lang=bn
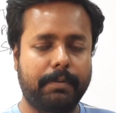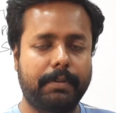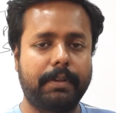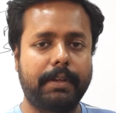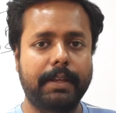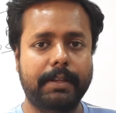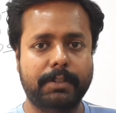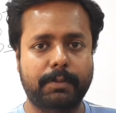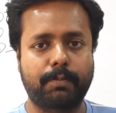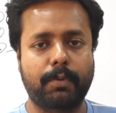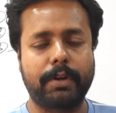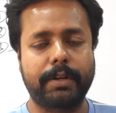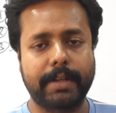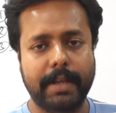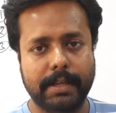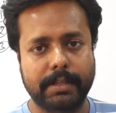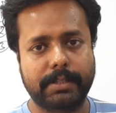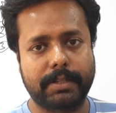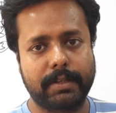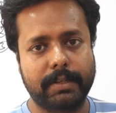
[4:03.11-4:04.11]
নেক্সট পয়েন্টে
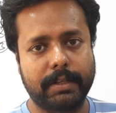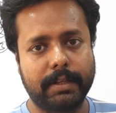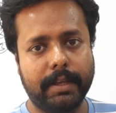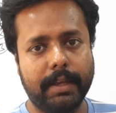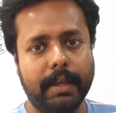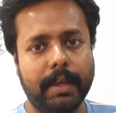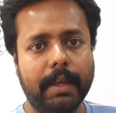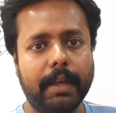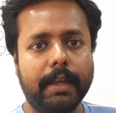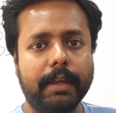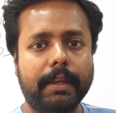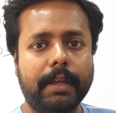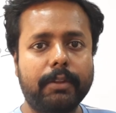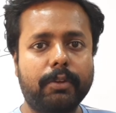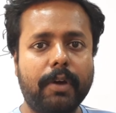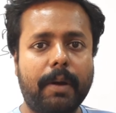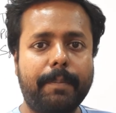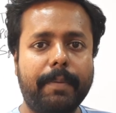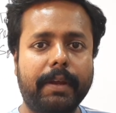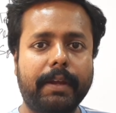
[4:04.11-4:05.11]
আসছি কিন্তু
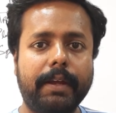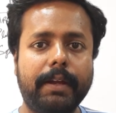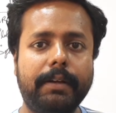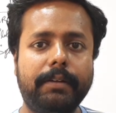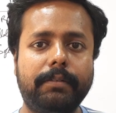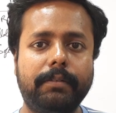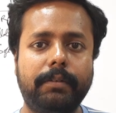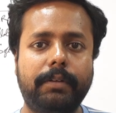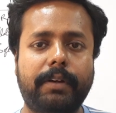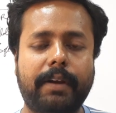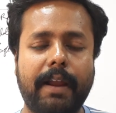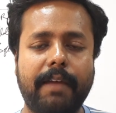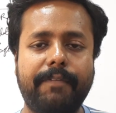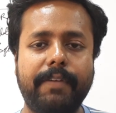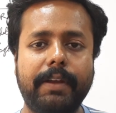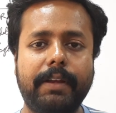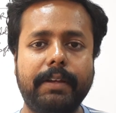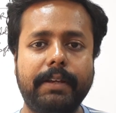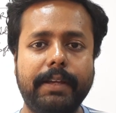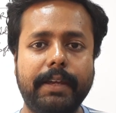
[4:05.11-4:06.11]
আপনাকে ট্রাফিক
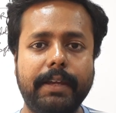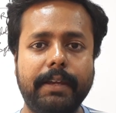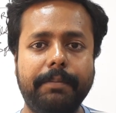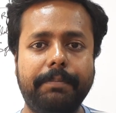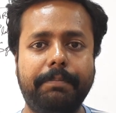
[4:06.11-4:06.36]
নিয়ে